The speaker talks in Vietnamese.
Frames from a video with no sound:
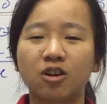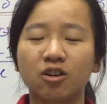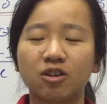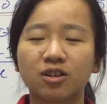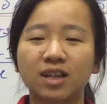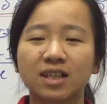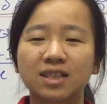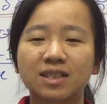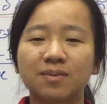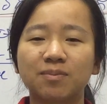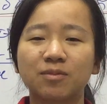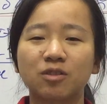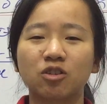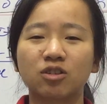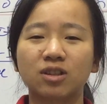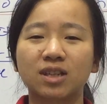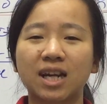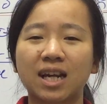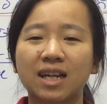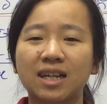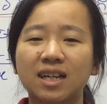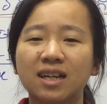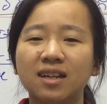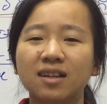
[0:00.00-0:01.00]
nâng
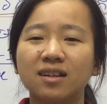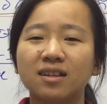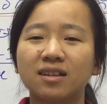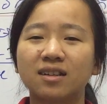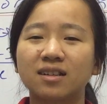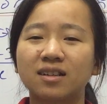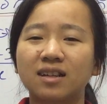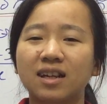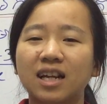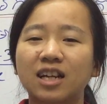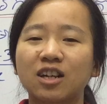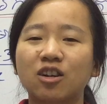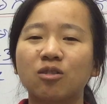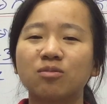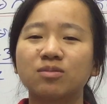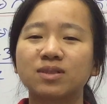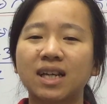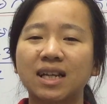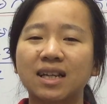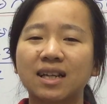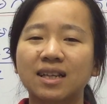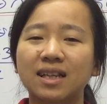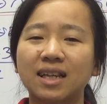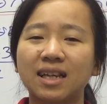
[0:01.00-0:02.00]
asymptotrate nâng ăn cống
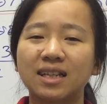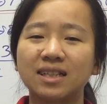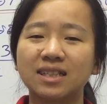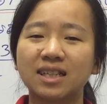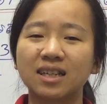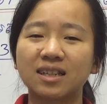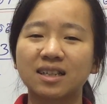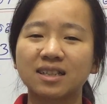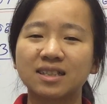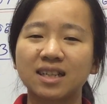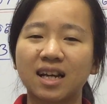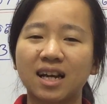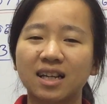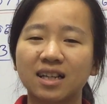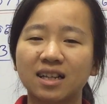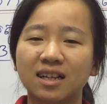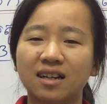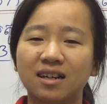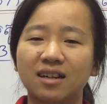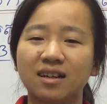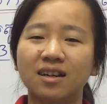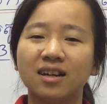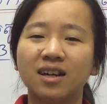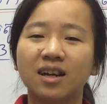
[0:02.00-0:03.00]
sẵn để tiền dưỡng là sao
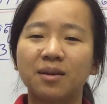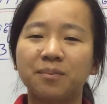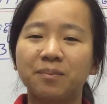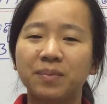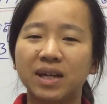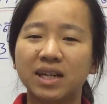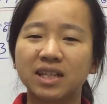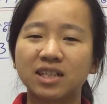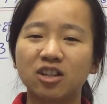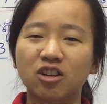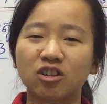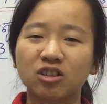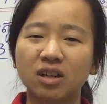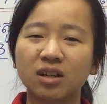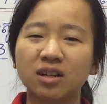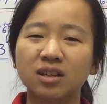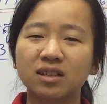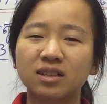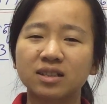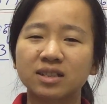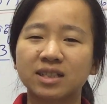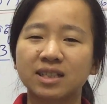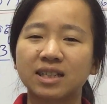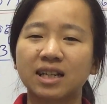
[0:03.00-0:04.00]
tờ phị dốn
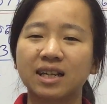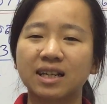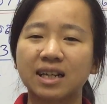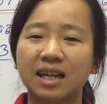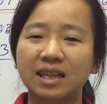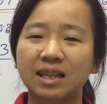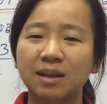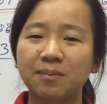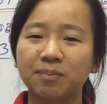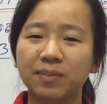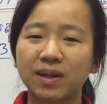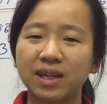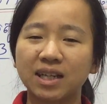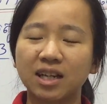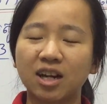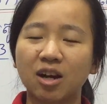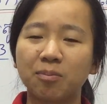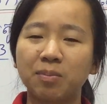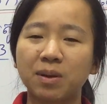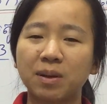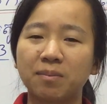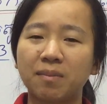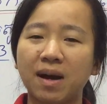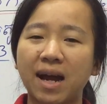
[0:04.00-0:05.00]
chị được để tí phí
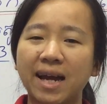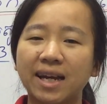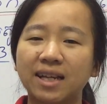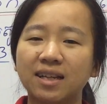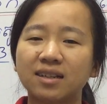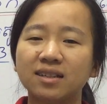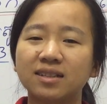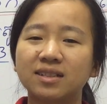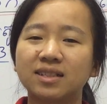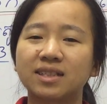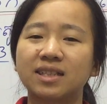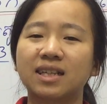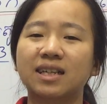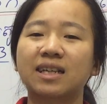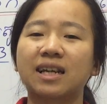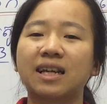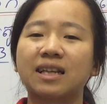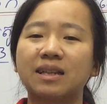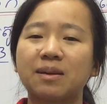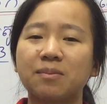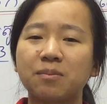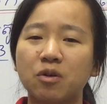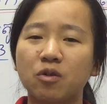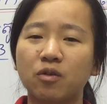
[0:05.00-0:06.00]
hay phị bấy nắng chị được để
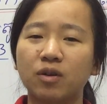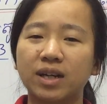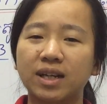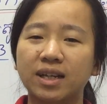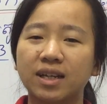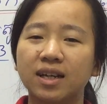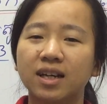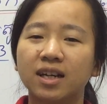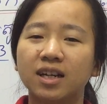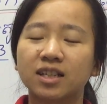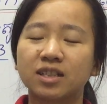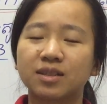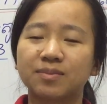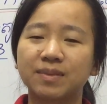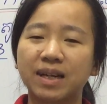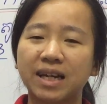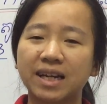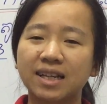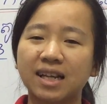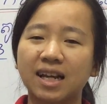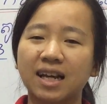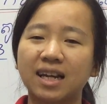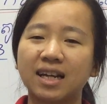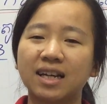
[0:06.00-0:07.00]
tí mùi chúng
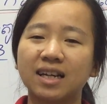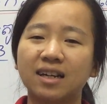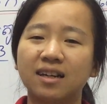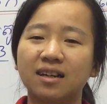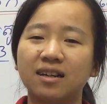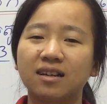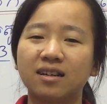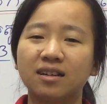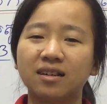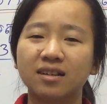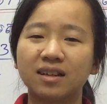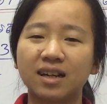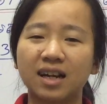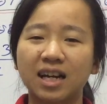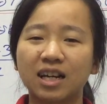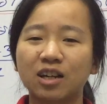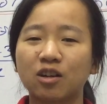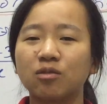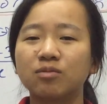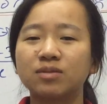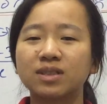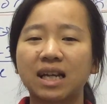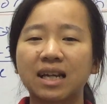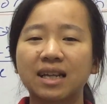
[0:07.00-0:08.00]
này chai ở ăn
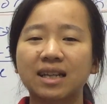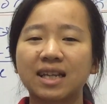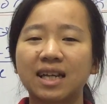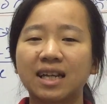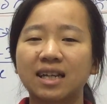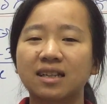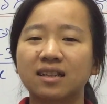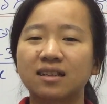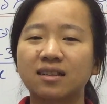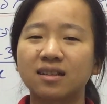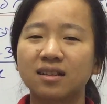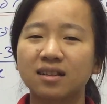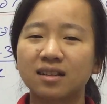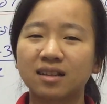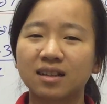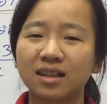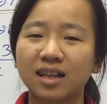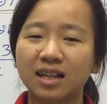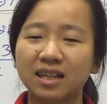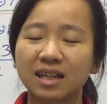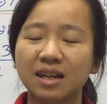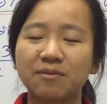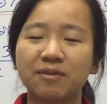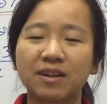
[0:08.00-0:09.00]
cống sẵn tiền
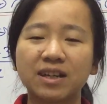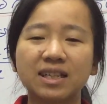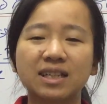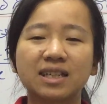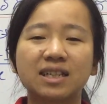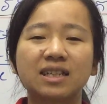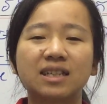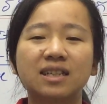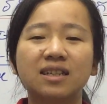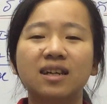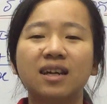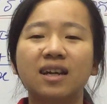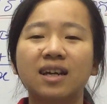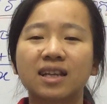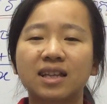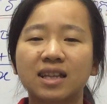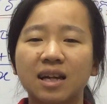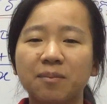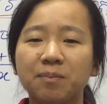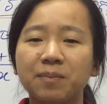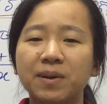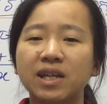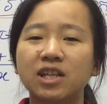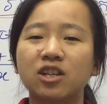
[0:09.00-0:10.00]
lực này vẫn cứ
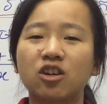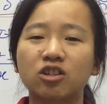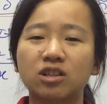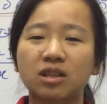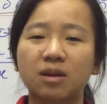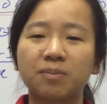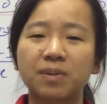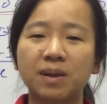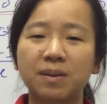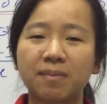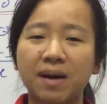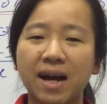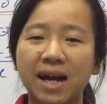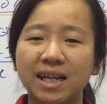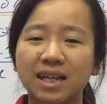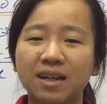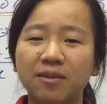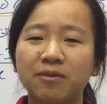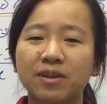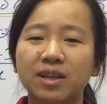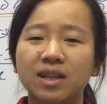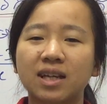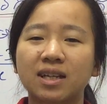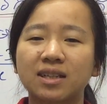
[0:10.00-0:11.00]
tầng phị dột tầng phị bấy
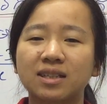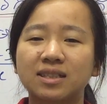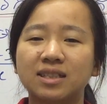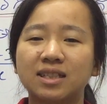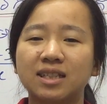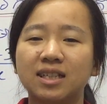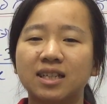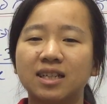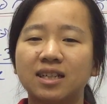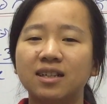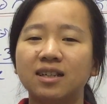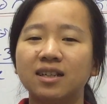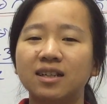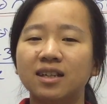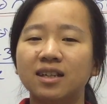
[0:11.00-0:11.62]
nhá vì thật chia